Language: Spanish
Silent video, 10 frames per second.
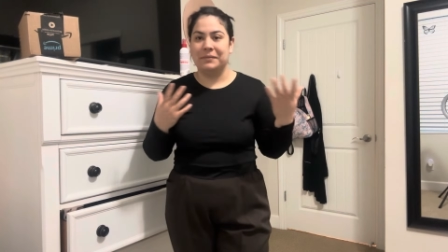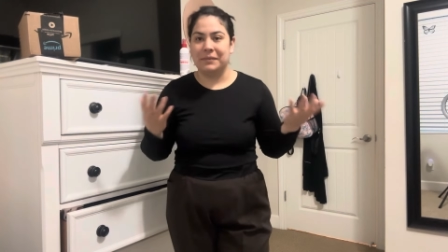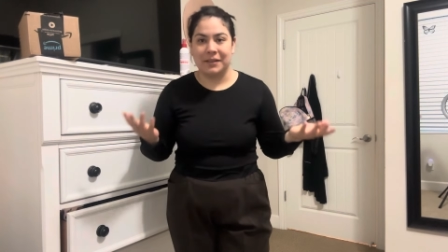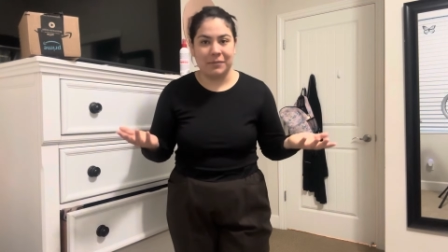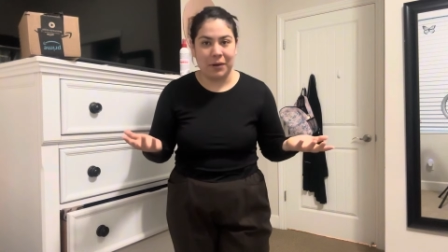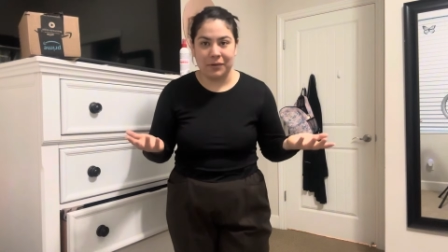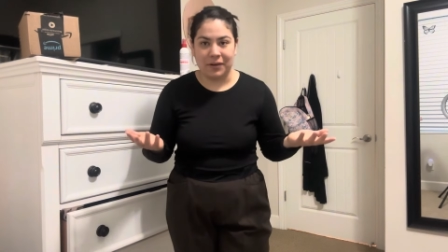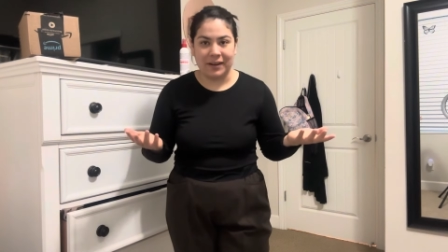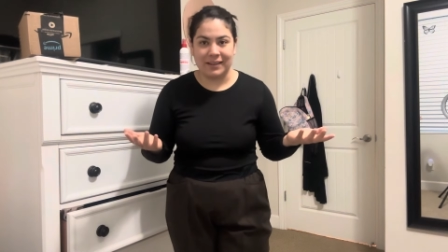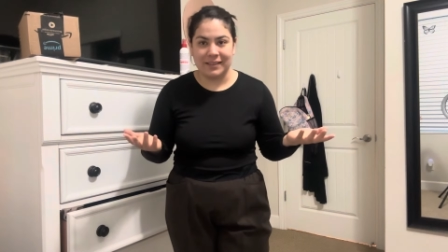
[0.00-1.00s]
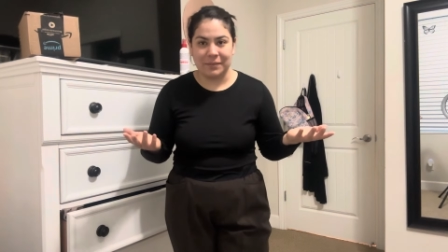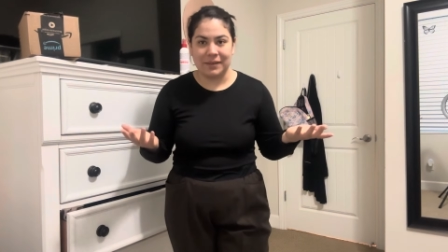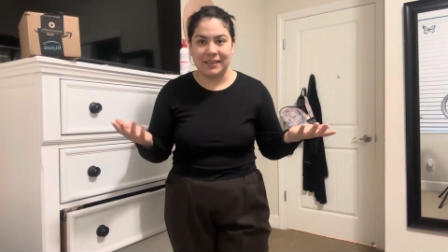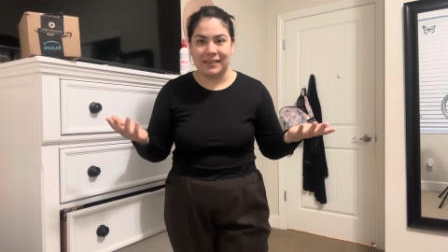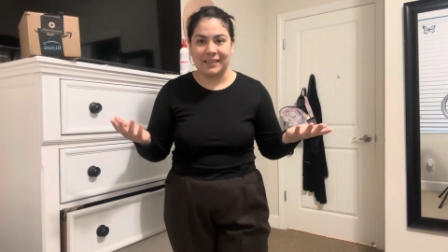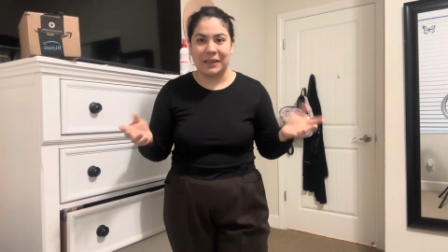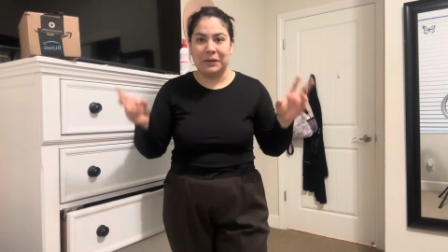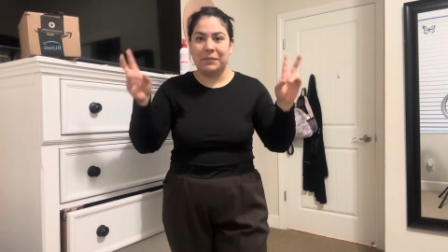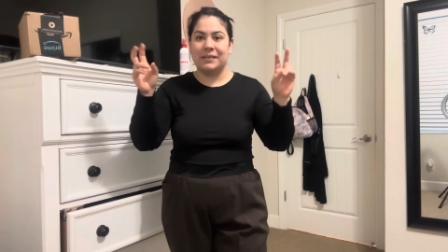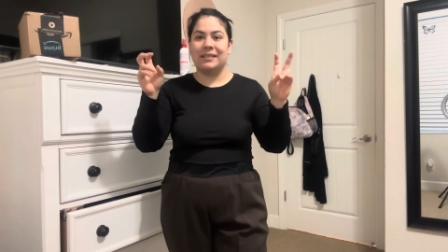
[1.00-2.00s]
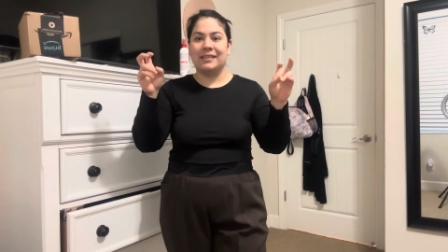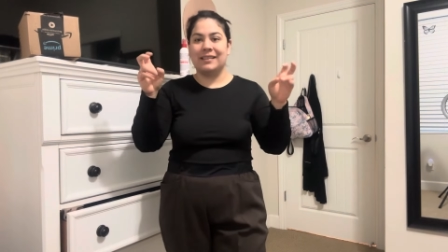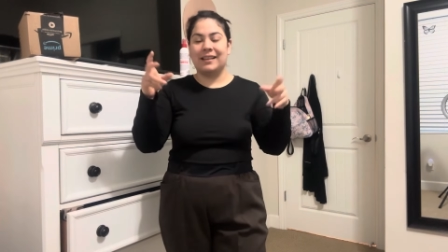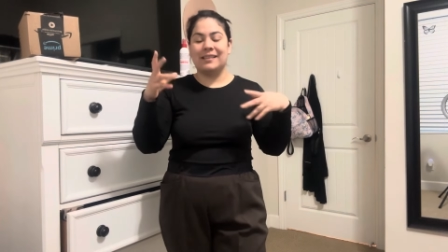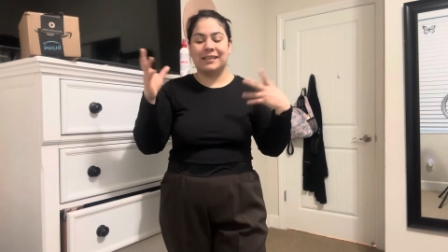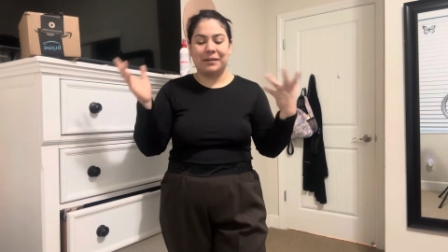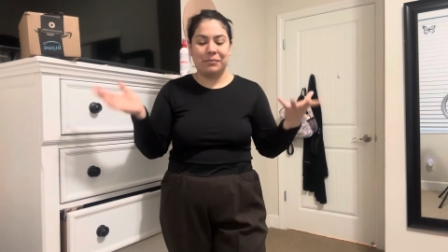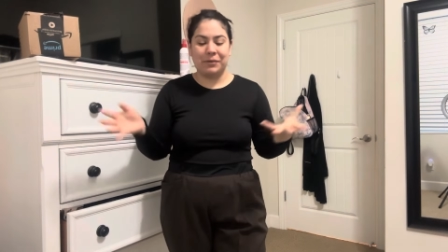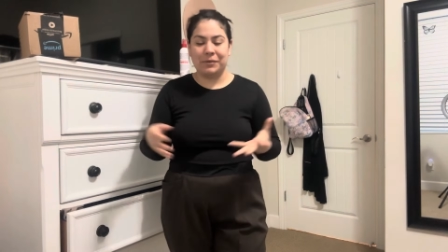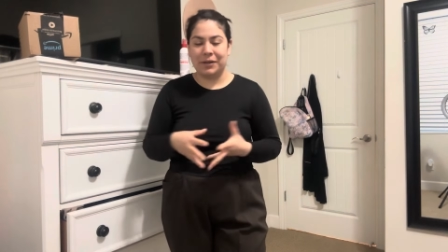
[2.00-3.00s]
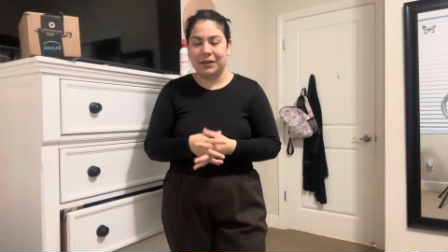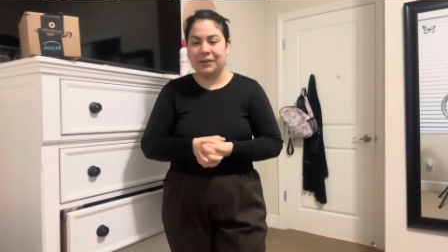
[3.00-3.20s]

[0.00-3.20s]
Más bien uno regresa más cansado en vez de descansar, pero bueno.